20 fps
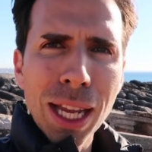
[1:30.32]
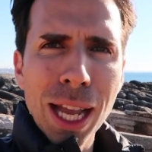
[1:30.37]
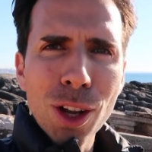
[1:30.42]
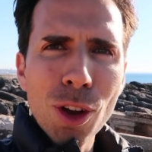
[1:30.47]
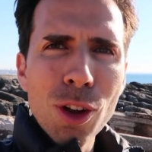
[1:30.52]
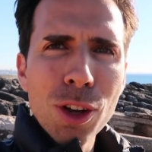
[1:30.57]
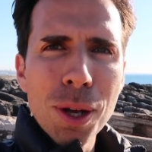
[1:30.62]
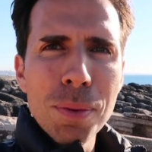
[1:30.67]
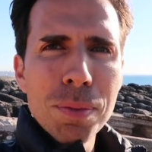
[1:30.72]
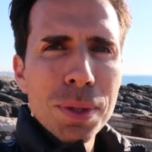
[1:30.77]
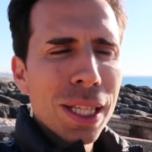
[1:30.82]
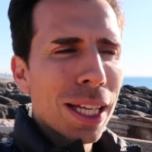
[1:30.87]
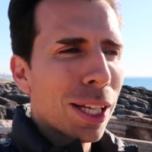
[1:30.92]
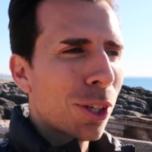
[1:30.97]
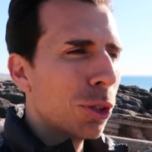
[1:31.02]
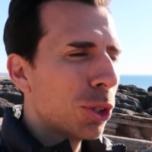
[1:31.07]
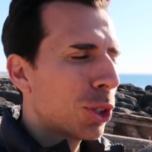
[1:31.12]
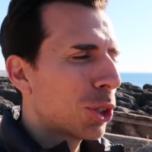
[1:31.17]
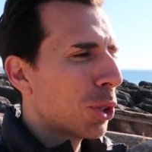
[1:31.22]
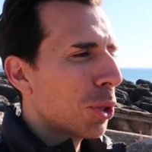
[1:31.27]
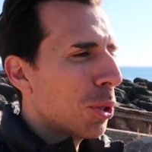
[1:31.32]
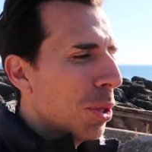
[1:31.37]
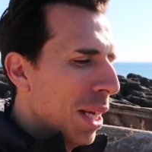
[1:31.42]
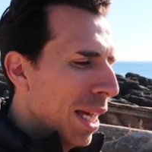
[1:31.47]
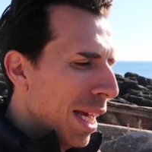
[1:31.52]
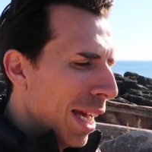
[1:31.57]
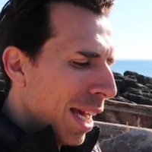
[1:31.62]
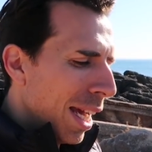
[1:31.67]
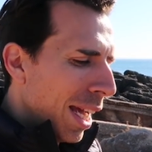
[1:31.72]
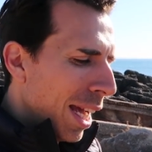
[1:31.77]
un grand comme ça, costaud.
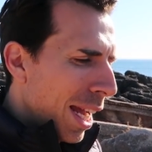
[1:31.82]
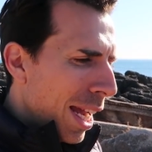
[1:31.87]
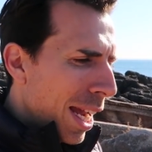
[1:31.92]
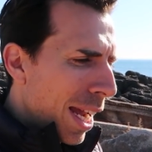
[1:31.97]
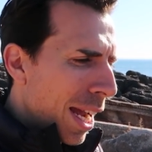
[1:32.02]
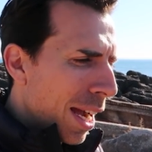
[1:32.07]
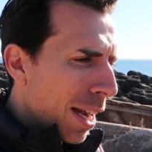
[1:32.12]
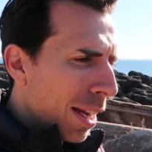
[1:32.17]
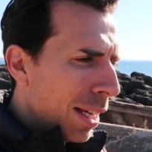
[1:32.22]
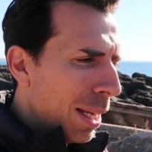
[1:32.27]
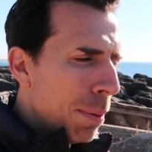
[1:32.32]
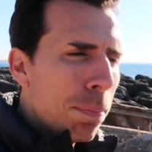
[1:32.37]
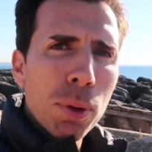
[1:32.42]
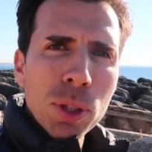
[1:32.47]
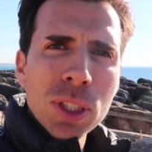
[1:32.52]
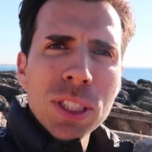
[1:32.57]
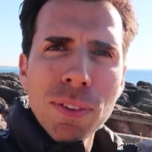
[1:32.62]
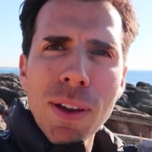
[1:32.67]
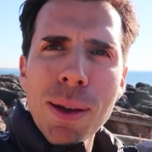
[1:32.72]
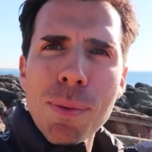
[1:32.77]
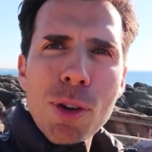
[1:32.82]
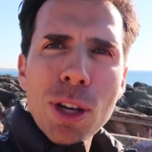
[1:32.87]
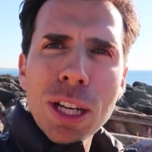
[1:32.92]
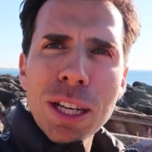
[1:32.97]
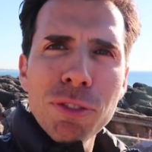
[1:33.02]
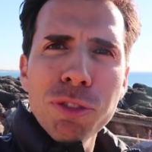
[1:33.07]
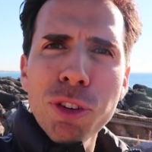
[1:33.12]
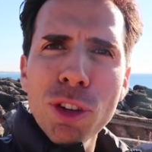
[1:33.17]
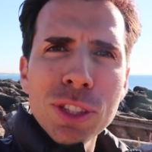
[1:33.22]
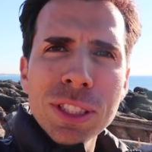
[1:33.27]
Et il euh, ils pensaient vraiment
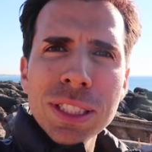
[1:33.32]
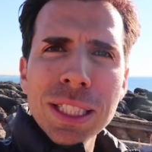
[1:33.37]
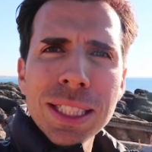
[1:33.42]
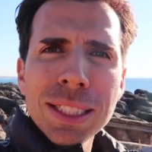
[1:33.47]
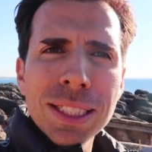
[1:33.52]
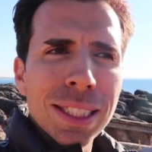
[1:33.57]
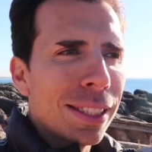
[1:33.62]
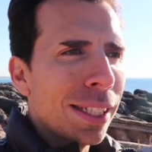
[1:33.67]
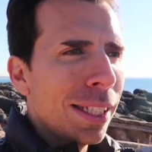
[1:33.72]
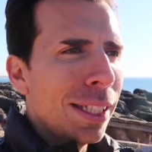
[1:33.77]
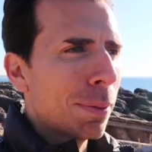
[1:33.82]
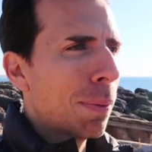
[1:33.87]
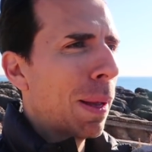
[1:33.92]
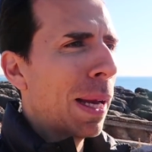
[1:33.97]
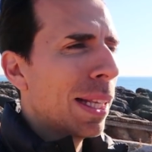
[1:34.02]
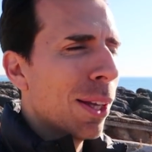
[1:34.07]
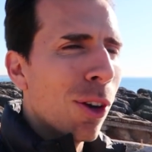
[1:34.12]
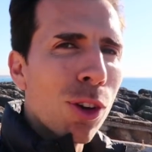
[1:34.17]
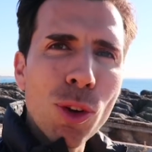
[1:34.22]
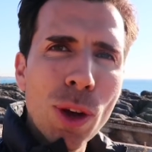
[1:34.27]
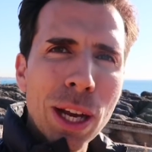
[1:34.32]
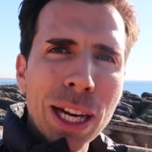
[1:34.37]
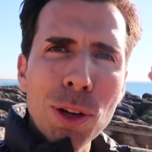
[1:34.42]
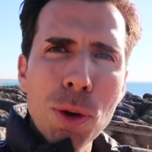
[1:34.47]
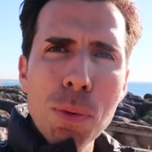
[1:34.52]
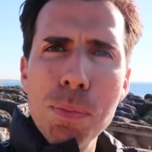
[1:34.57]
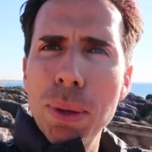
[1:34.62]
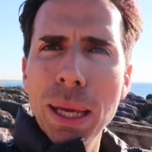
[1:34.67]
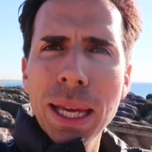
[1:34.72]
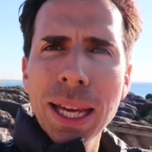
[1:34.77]
que les Français, c'était, ils se baladaient encore avec
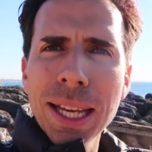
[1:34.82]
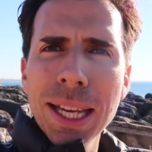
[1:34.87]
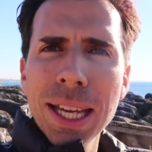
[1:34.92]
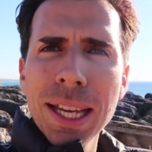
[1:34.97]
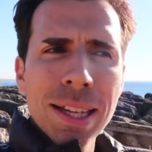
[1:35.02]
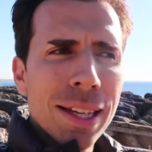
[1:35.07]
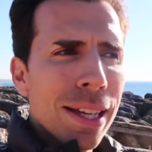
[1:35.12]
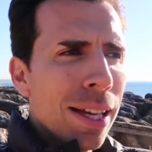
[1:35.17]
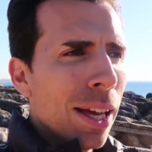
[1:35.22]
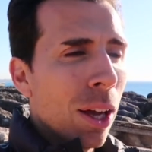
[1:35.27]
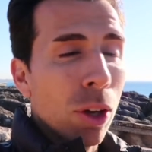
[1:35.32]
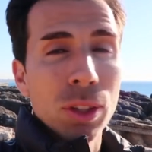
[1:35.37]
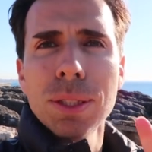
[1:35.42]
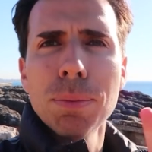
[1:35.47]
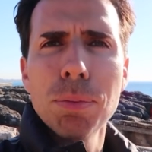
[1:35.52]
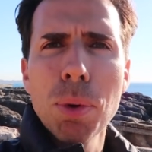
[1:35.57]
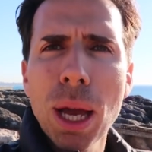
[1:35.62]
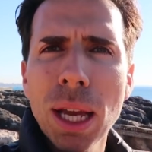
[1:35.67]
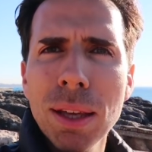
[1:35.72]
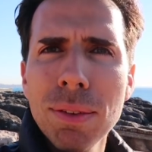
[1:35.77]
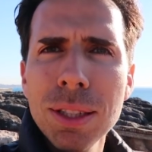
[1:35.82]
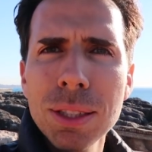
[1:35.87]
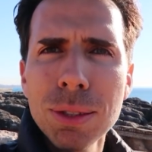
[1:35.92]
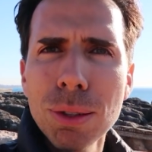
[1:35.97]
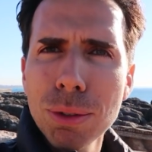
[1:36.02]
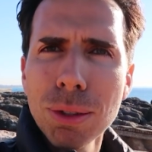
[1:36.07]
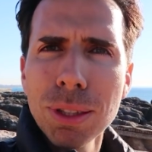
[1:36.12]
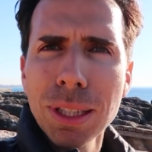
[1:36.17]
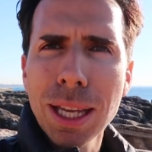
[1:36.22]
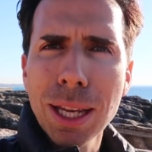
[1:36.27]
le béret. Alors ça peut arriver, ils
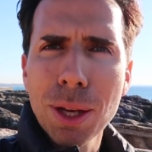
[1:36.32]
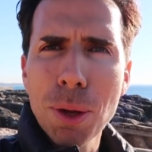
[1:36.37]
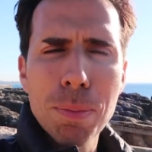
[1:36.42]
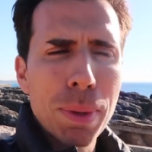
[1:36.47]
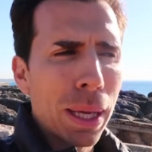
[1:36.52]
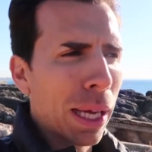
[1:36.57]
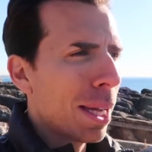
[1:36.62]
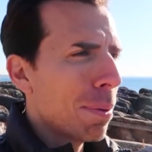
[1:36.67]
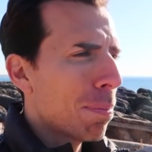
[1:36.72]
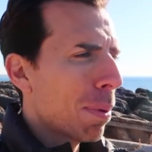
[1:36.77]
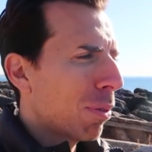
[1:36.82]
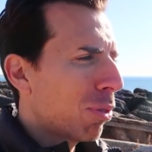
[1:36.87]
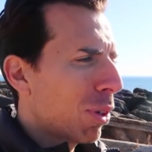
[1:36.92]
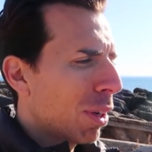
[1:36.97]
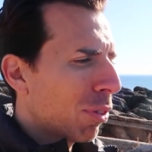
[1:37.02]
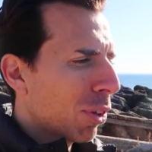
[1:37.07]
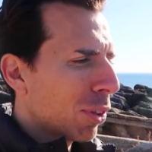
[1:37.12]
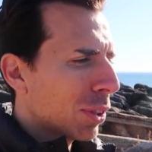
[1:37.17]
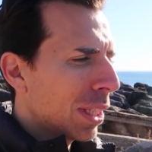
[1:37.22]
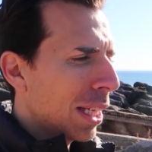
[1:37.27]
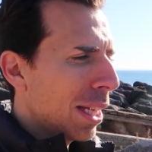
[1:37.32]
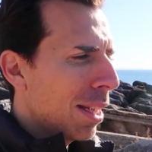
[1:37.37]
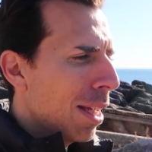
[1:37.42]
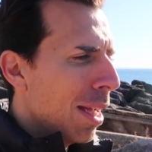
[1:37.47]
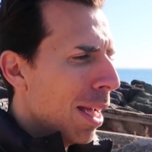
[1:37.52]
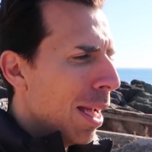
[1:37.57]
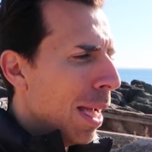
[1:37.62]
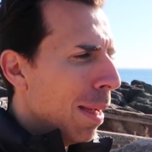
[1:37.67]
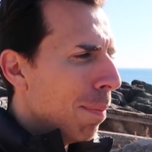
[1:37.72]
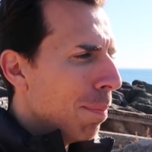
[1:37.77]
ont encore quelques bérets, parfois les Français.
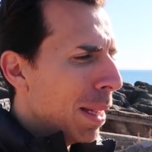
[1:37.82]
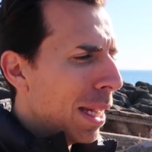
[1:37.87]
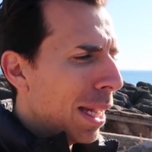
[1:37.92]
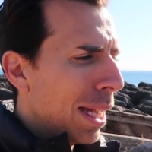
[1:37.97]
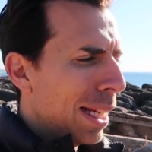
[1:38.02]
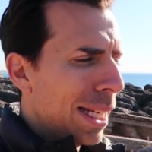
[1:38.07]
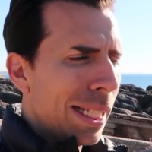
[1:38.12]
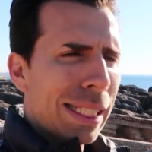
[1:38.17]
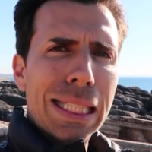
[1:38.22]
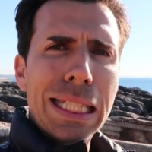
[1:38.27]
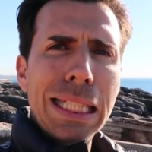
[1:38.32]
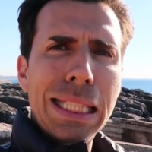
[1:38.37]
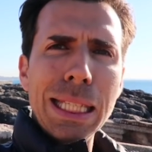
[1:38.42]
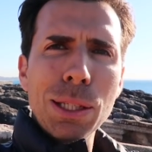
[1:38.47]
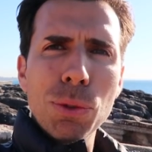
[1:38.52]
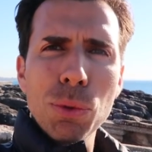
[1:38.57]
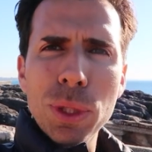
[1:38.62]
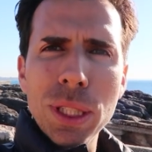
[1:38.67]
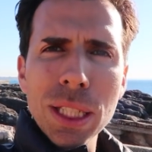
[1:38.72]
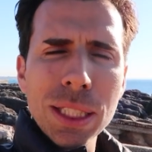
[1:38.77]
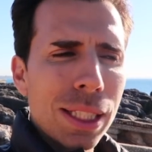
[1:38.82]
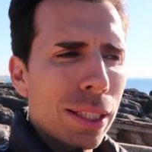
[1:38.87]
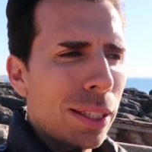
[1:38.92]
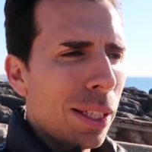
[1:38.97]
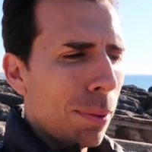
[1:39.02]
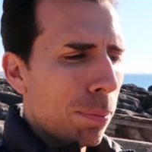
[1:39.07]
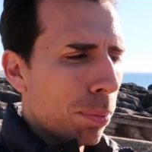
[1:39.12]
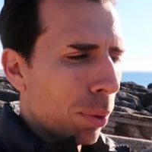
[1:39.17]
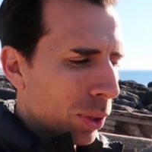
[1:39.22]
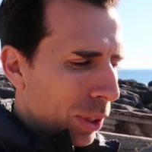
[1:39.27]
Mais ce qui les dégoûtait,
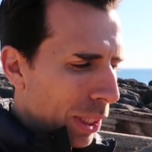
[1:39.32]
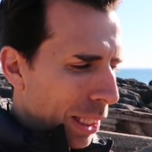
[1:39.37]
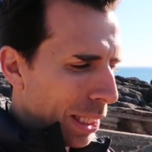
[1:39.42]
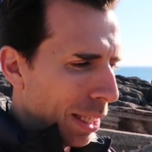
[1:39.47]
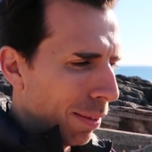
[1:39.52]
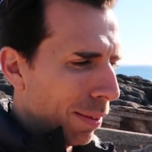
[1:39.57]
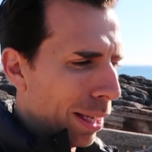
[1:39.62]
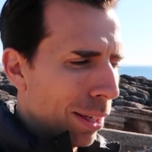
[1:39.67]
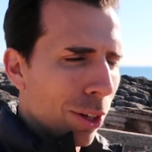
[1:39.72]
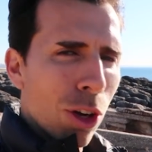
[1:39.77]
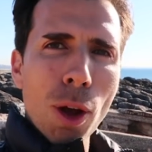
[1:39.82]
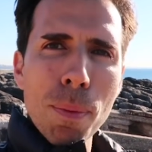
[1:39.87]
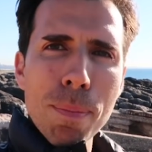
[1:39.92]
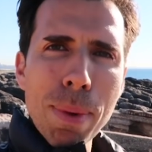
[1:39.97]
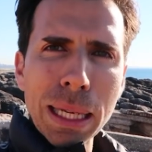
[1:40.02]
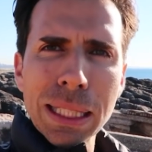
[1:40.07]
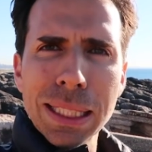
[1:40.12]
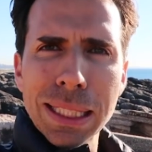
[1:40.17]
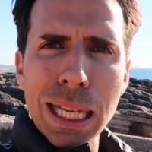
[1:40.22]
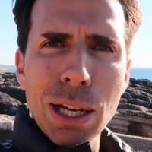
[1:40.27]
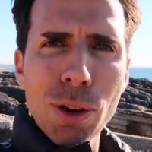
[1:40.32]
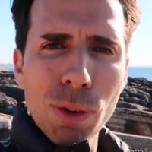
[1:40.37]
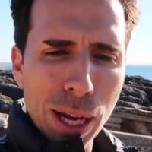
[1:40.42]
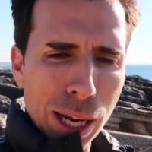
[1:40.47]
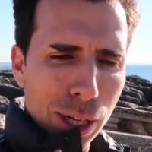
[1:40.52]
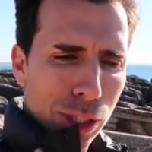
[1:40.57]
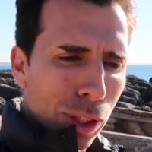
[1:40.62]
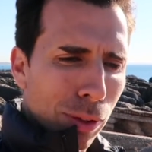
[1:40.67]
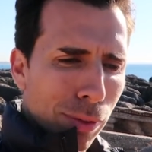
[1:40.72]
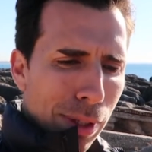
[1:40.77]
c'était ils pensaient qu'ils avaient leur Marcel en
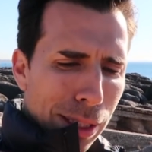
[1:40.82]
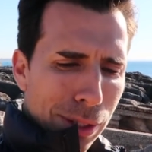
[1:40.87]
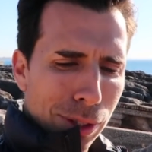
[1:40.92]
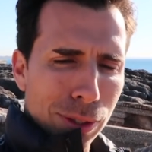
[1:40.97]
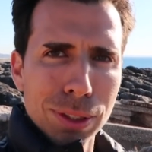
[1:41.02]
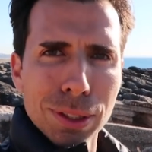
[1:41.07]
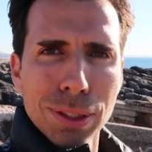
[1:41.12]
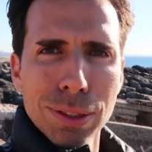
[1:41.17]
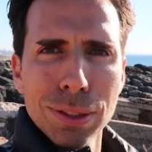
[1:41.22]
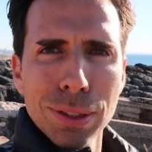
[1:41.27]
quelque sorte, sur,